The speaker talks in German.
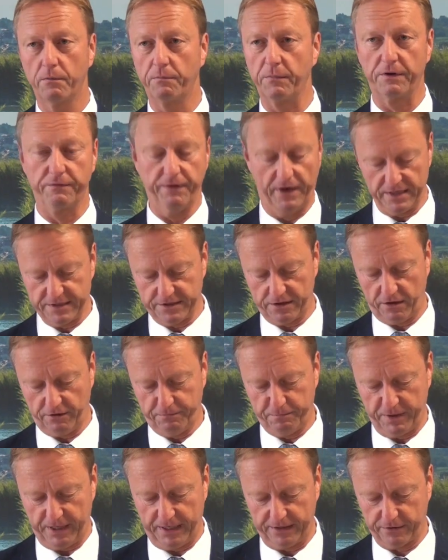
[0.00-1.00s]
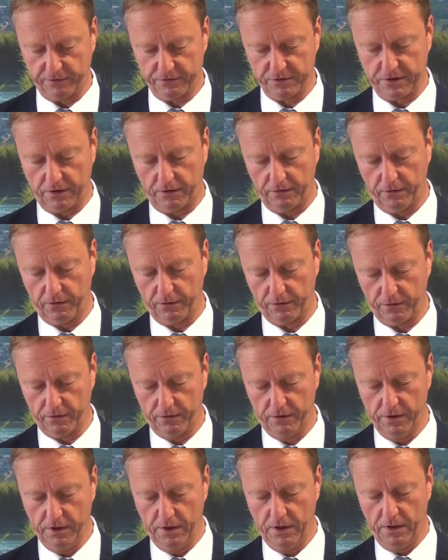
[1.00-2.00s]
Mit
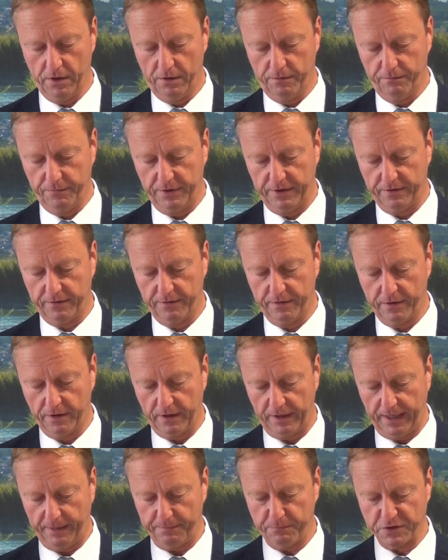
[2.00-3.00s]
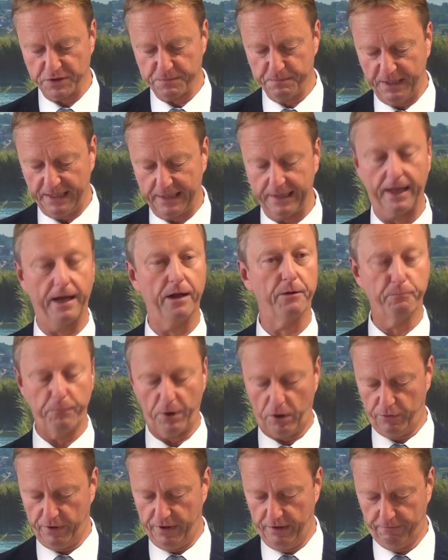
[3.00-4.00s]
Wasseraufbereitungsanlagen, mit
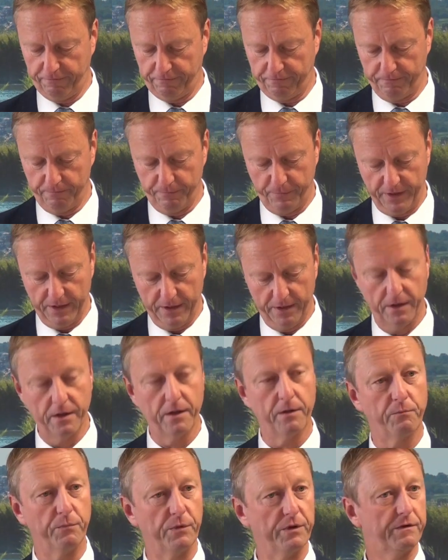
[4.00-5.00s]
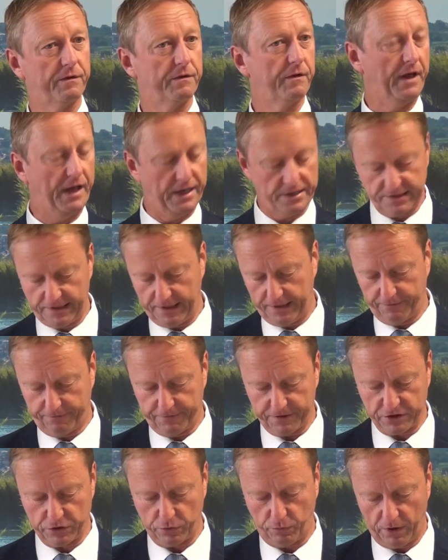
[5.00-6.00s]
Lebensmittelanbauhilfen, mit ärztlicher
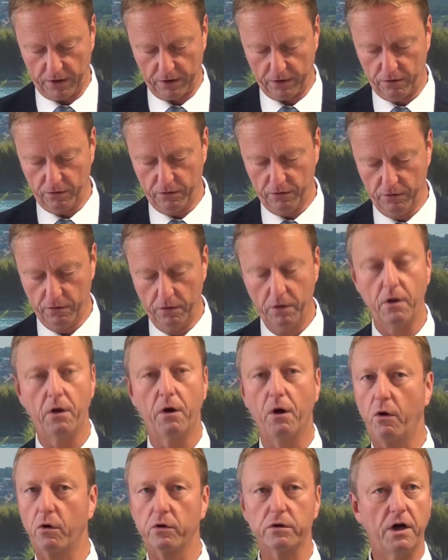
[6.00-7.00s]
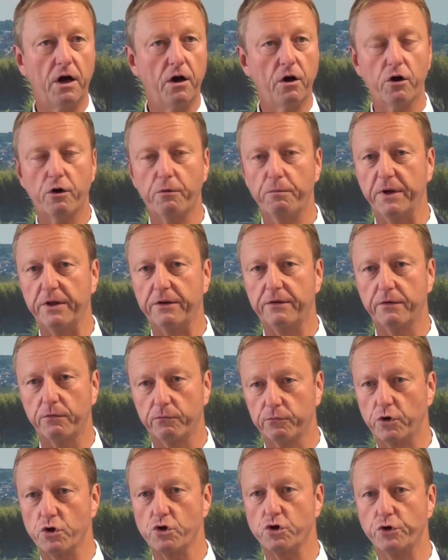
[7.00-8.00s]
Versorgung oder auch mit
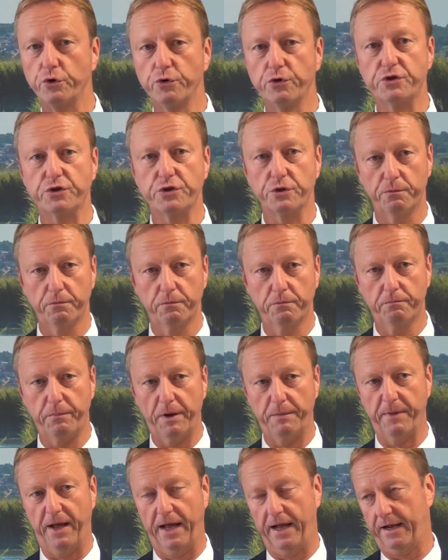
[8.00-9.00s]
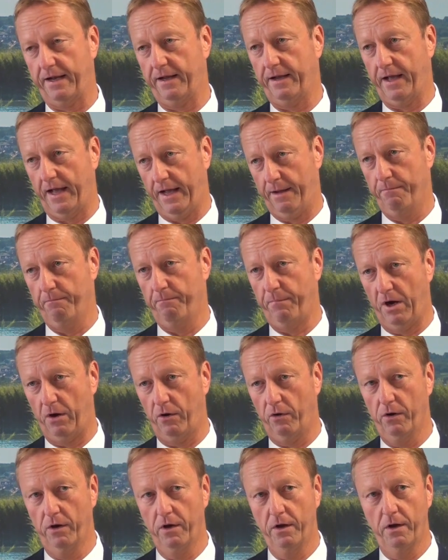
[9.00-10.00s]
Unterstützung beim
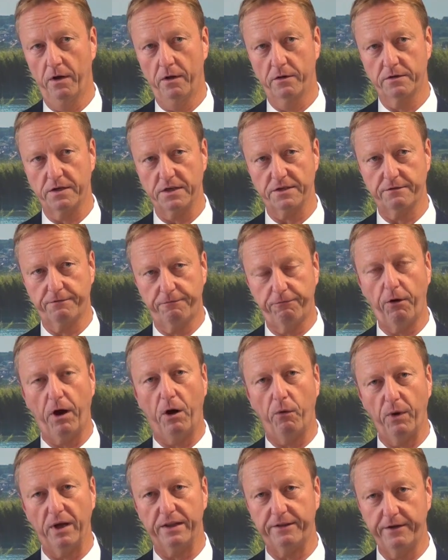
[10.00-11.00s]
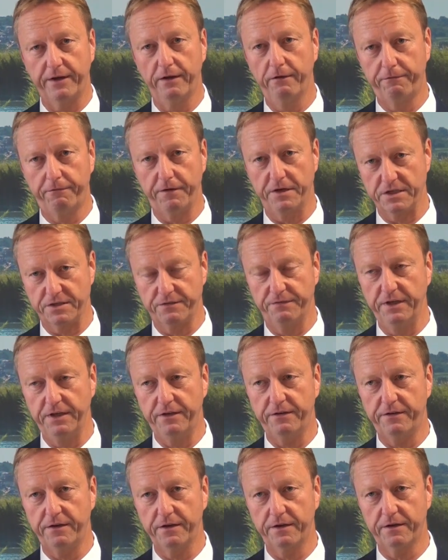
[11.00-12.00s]
Eigenheimbau. Das heißt, Vor-Ort-Hilfe ist
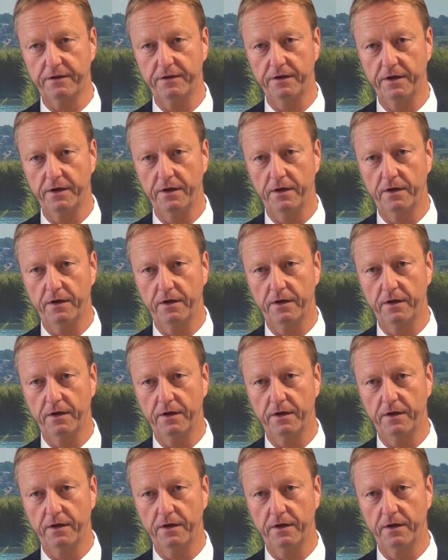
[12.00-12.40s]
wichtig